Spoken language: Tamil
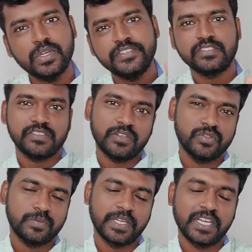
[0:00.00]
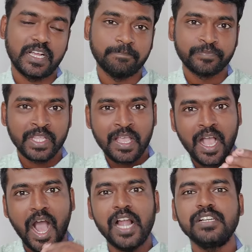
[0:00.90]
சோனி சென்சார் யூஸ் பண்ணியிருக்கான்
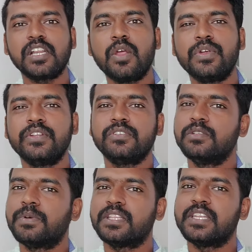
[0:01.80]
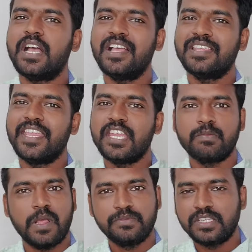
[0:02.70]
அல்ட்ரா வைடுக்கு வந்து பார்த்திங்கன்னா
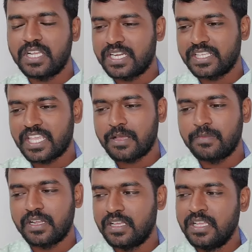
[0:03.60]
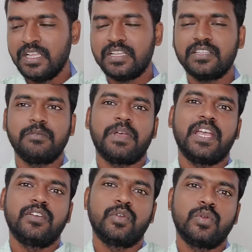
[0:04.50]
எயிட் மாப்சலுக்கான கேமரா இந்த
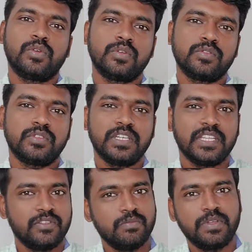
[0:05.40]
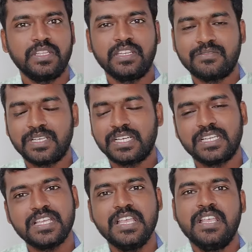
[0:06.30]
மேக்ரோ லோட்டு லோசுக்குன்னு எதுவும் பார்த்திங்கன்னா
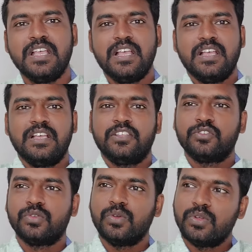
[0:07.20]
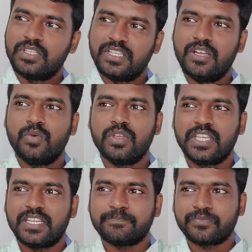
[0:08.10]
வரலை ஸோ இருந்தாலும்
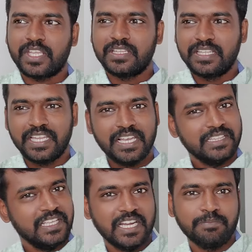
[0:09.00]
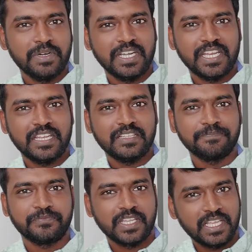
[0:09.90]
ஓகே அது எல்லாத்தையும் கட் பண்ணேல
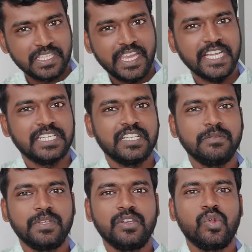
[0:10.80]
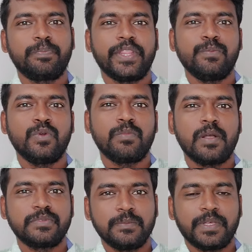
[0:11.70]
அந்த எட்டுக்கு பதிலாக ஒரு பதிமூணு
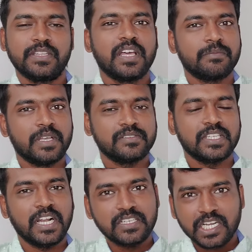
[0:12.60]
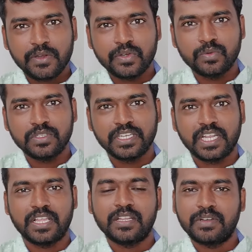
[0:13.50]
மாப்சல் பதினாறு மாப்ஸில் அல்ட்ரா வைடு
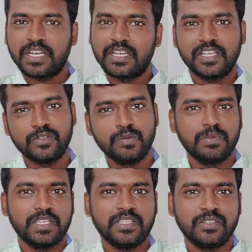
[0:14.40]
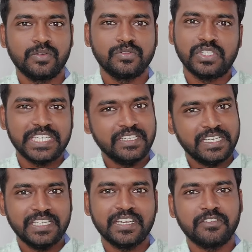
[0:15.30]
கொடுத்தேன்னா நல்லா இருக்கும்ல கொஞ்சம்
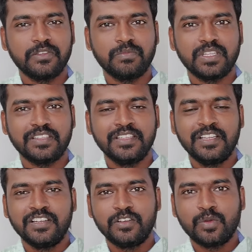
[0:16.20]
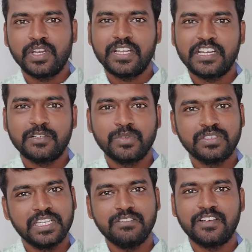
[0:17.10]
டீட்டெயிலிங் கிடைக்கும்ல லோ லைட்டில்
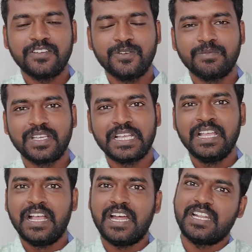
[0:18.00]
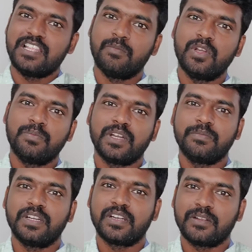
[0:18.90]
எடுக்கும்போது தெளிவாக இருக்கும்ல ஆனால் அதை மட்டும் பண்ண
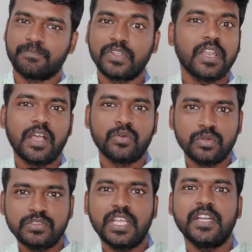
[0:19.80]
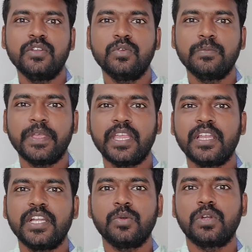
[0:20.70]
மாட்டேறேன் நான் கொடுத்தா ரெண்டு கொடுப்பேன்
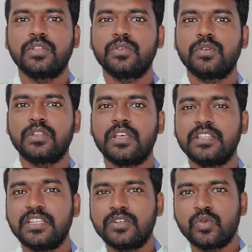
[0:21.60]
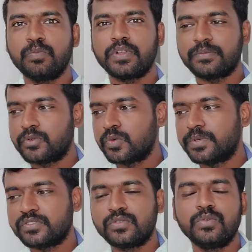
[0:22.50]
இல்லாட்டி ஒன்றத்துக்கு அதாவது டூ மஸ் டூ
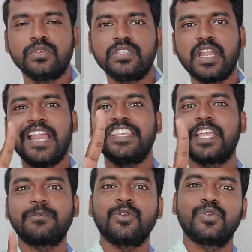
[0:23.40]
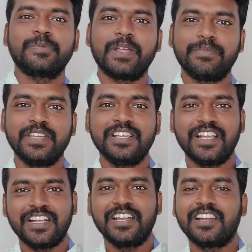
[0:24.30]
ப்ளஸ் டூ கொடுத்து நாலு கேமரா கொடுப்பேன் அப்படின்னு
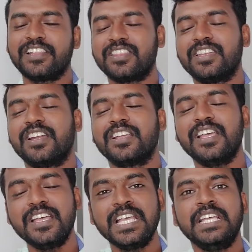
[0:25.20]
கங்கனம் கட்டி திட்டினானுங்க